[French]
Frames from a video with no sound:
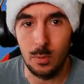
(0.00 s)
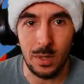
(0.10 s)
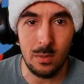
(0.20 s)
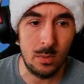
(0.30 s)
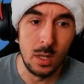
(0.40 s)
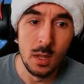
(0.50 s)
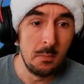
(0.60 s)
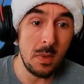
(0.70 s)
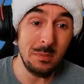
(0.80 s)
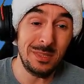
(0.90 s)
même,
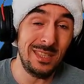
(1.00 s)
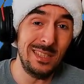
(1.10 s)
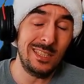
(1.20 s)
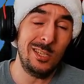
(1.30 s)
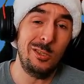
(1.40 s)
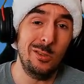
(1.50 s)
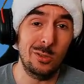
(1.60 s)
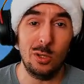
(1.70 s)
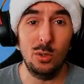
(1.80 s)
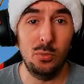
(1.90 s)
même s'il s'agit
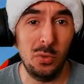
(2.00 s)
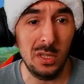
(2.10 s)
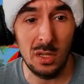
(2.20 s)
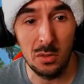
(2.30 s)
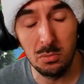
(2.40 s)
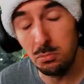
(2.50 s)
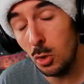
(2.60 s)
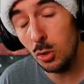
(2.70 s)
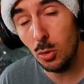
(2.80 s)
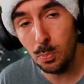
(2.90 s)
encore une fois d'un
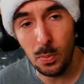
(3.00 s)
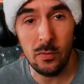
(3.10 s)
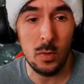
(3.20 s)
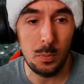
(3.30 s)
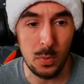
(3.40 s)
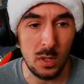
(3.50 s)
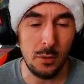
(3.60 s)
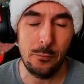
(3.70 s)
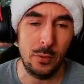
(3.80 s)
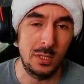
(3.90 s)
mode
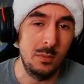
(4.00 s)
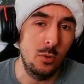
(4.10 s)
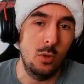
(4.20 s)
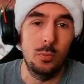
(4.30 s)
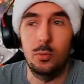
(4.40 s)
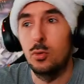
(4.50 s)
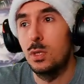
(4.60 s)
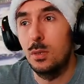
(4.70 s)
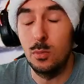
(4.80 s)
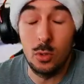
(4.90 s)
PVP facilement
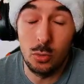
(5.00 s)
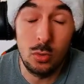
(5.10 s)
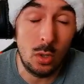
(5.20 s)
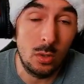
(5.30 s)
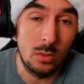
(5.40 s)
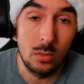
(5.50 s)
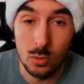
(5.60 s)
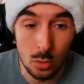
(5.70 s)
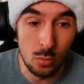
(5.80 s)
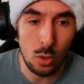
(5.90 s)
reproduisible dans
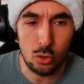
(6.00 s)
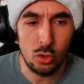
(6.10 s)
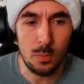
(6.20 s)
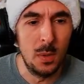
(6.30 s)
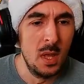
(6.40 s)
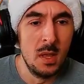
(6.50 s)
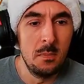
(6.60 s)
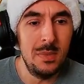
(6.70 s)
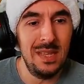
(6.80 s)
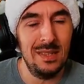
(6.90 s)
le workshop,
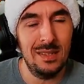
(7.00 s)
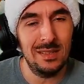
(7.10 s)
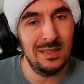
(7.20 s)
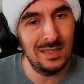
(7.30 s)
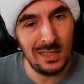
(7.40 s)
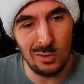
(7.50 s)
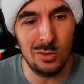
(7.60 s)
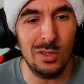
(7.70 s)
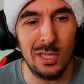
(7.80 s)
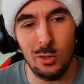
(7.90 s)
mais c'est
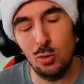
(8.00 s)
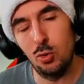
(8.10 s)
encore quelque